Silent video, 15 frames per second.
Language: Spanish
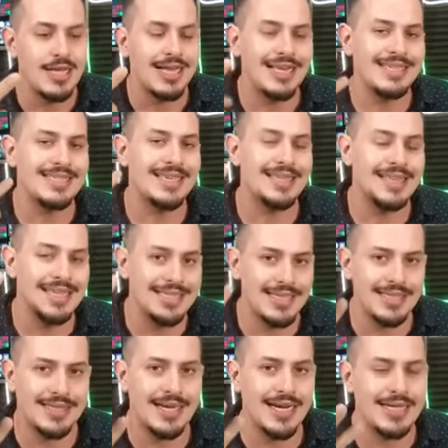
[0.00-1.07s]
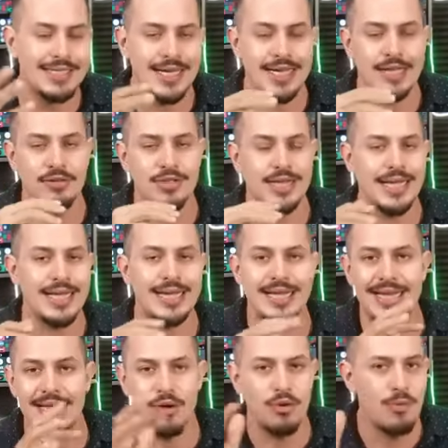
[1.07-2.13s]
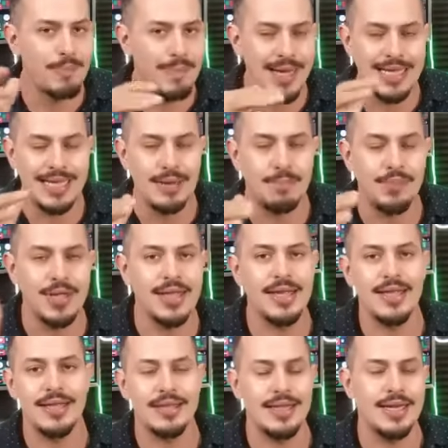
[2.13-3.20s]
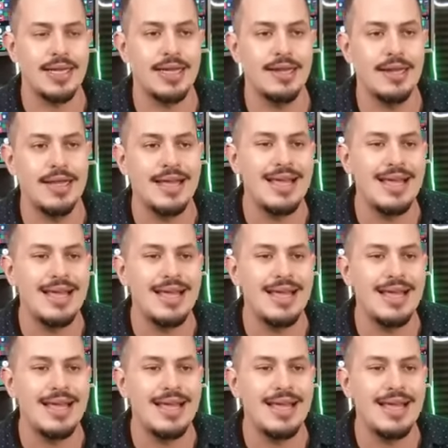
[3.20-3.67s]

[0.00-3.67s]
que sea descentralizada, o sea, que ningún país la pueda detener